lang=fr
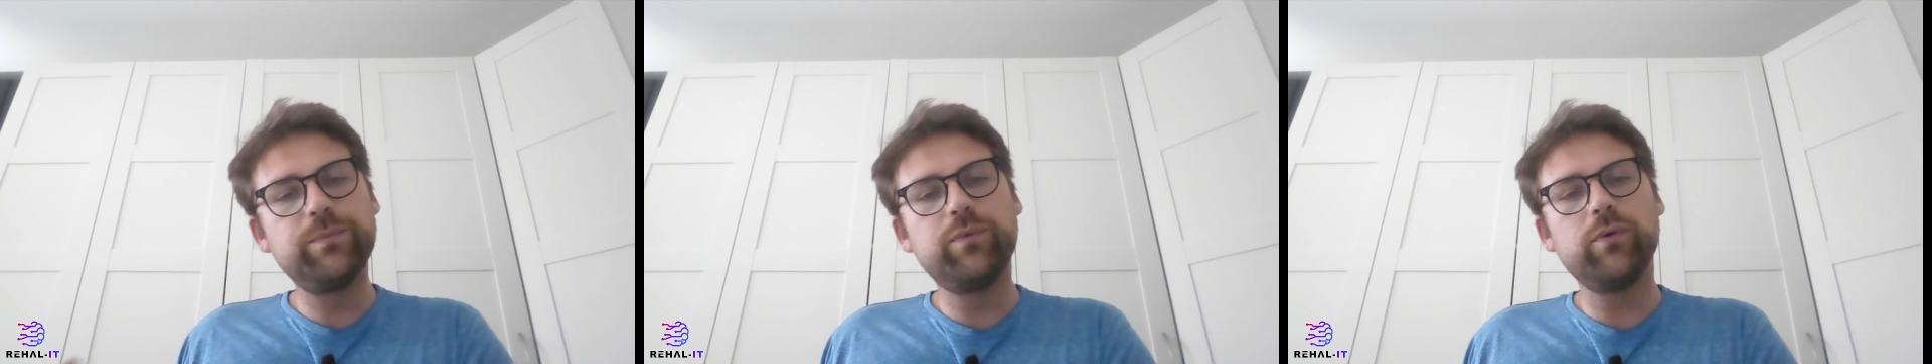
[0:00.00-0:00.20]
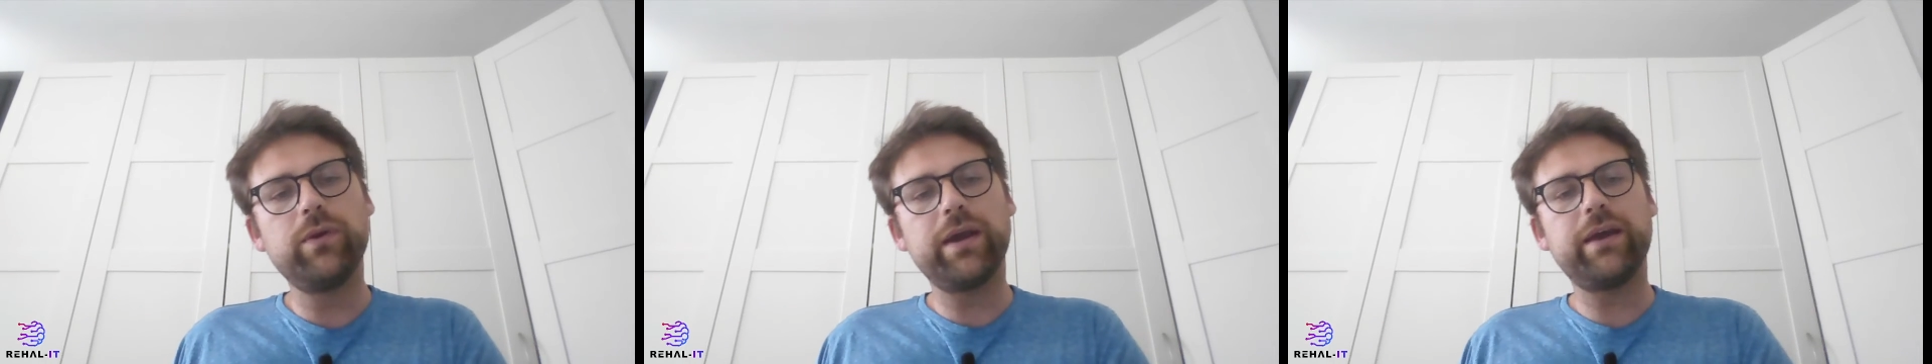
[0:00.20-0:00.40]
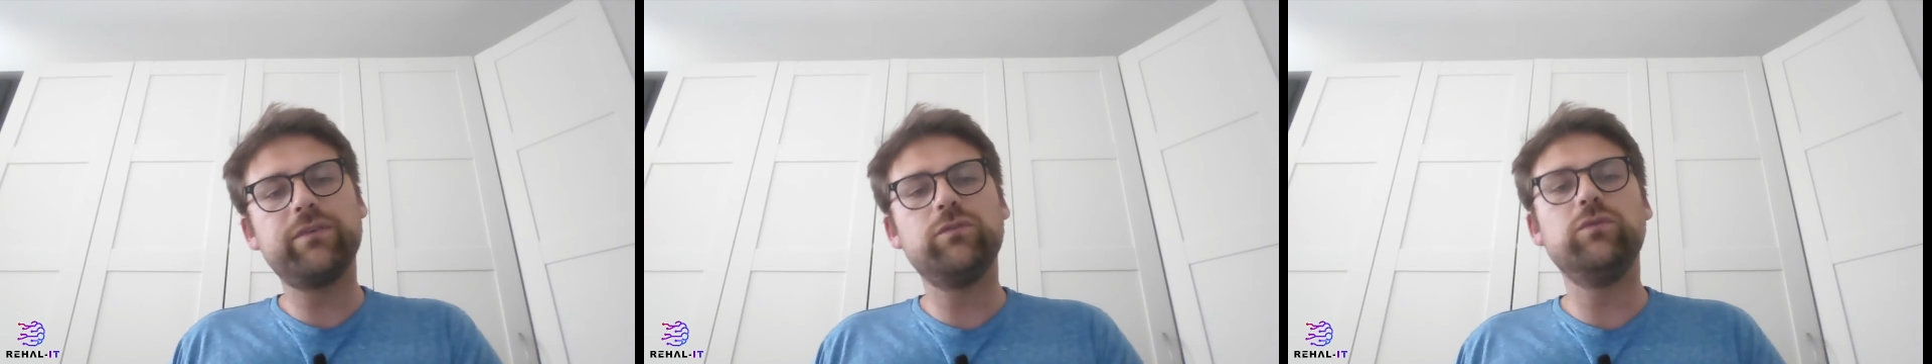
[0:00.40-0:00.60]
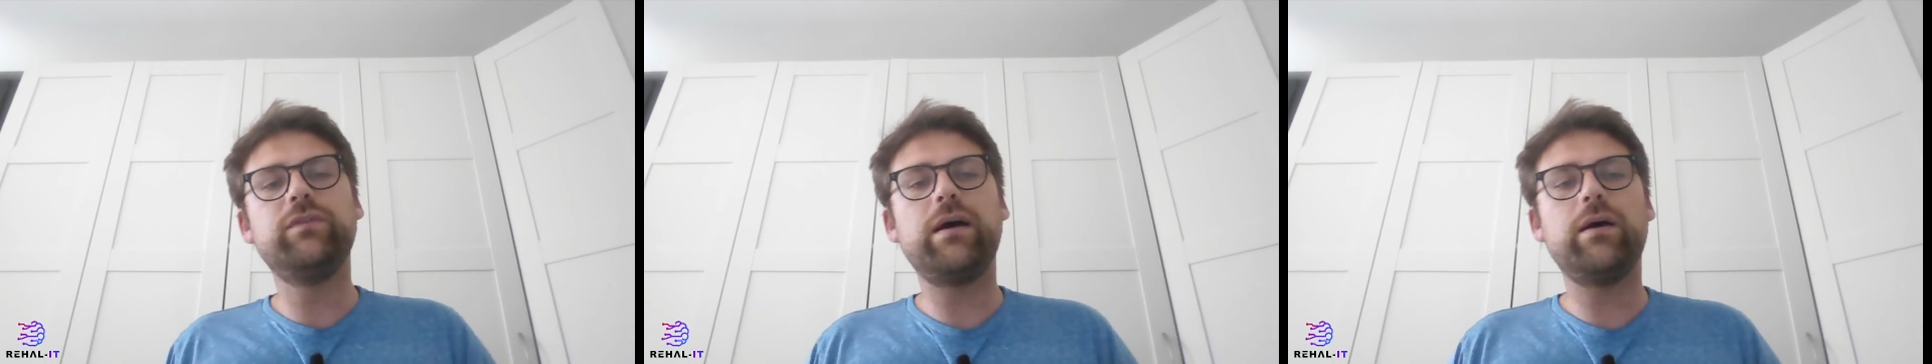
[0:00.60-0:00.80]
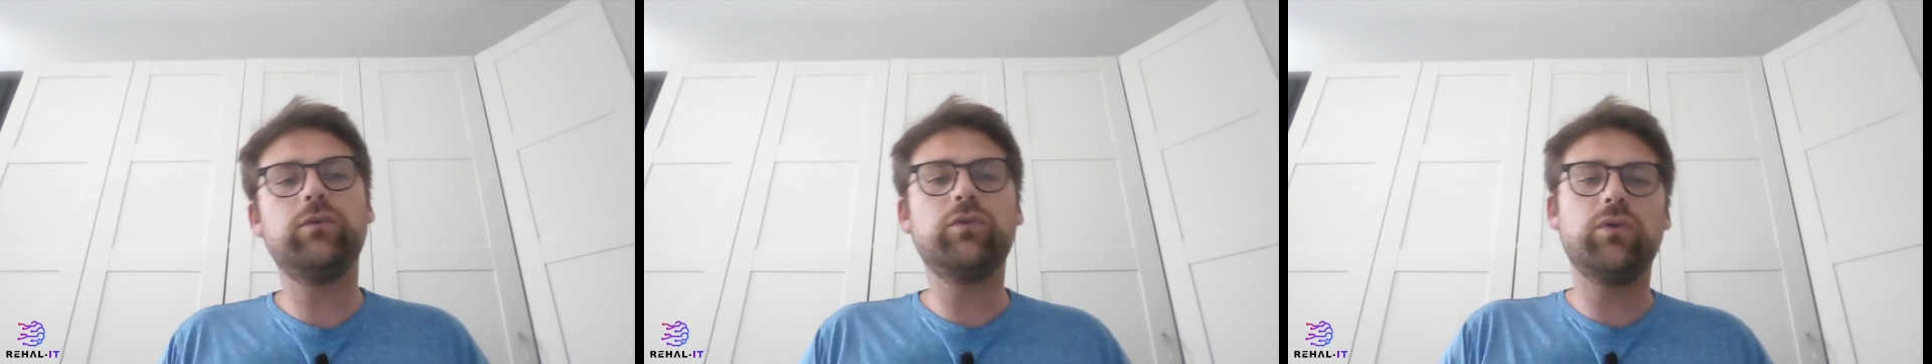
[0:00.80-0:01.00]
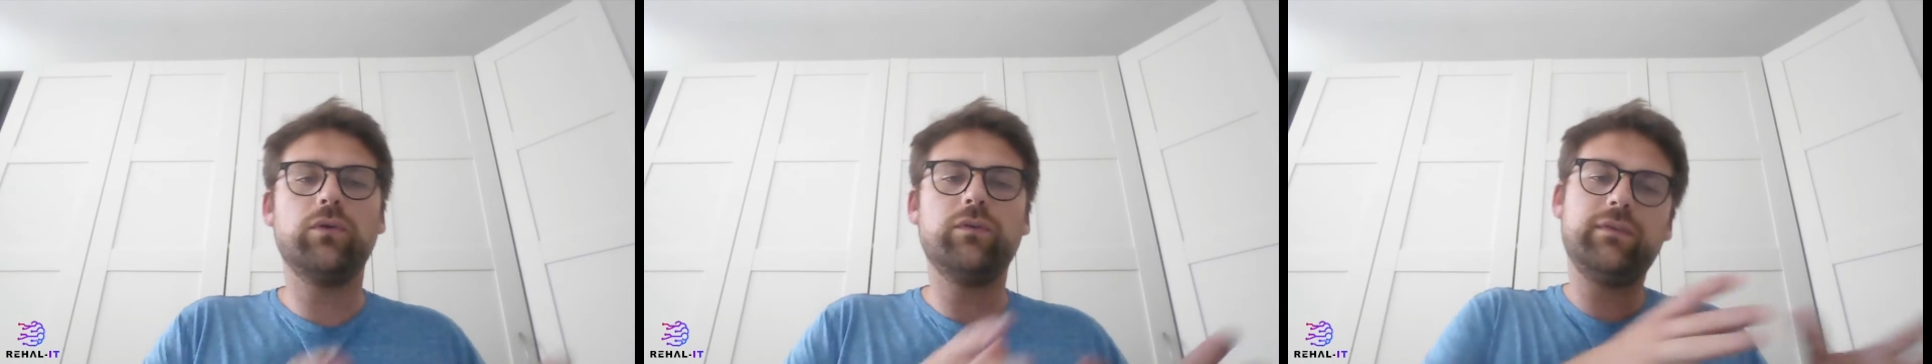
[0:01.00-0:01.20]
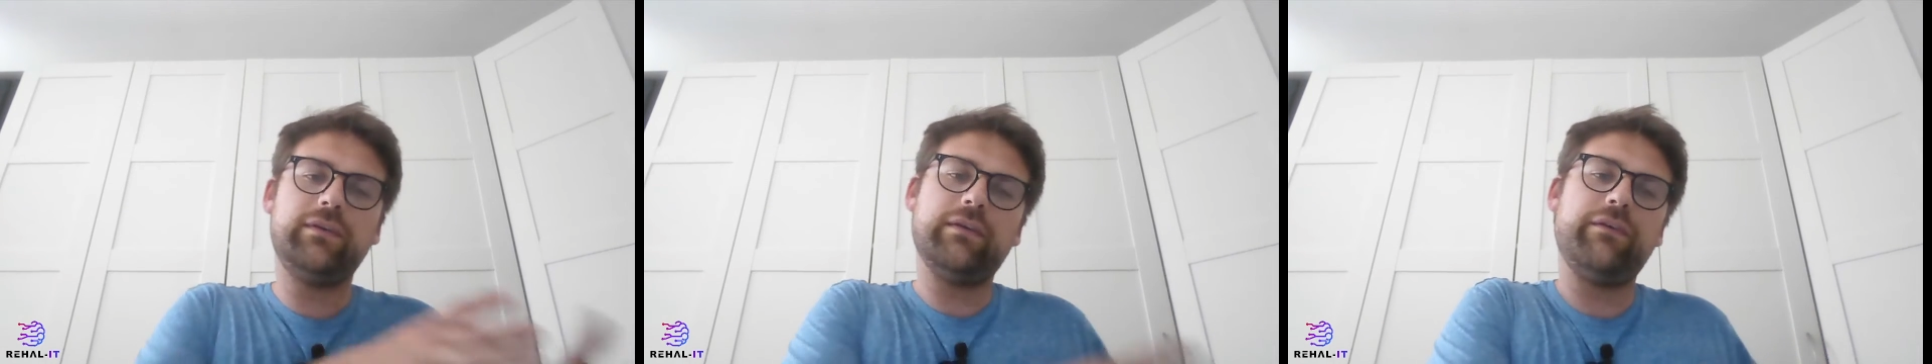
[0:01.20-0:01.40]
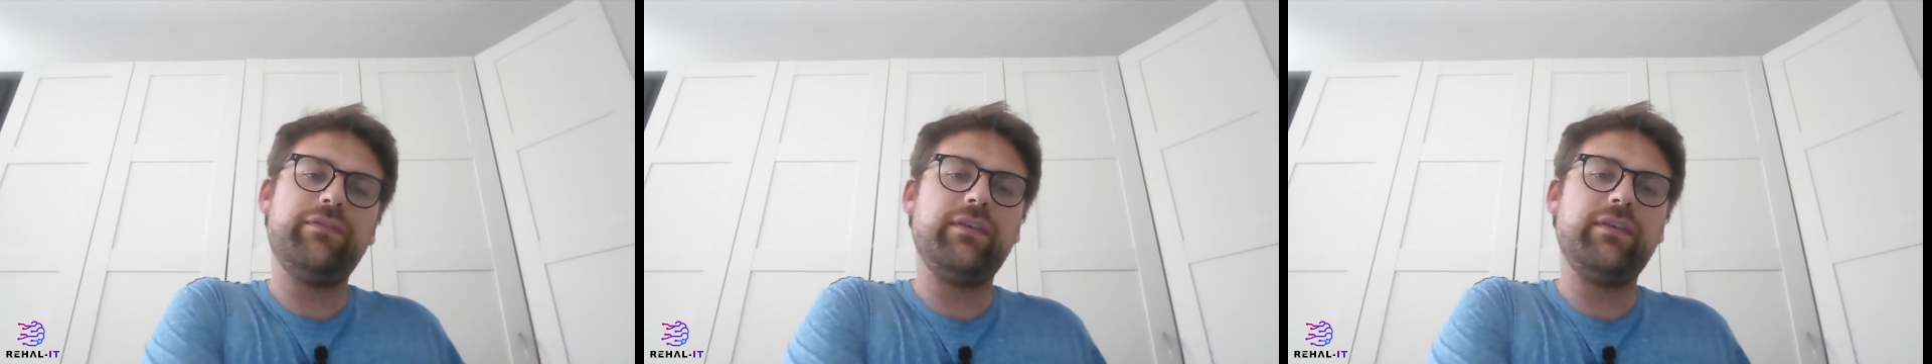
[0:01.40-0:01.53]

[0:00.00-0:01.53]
peu les résultats entre ce qui a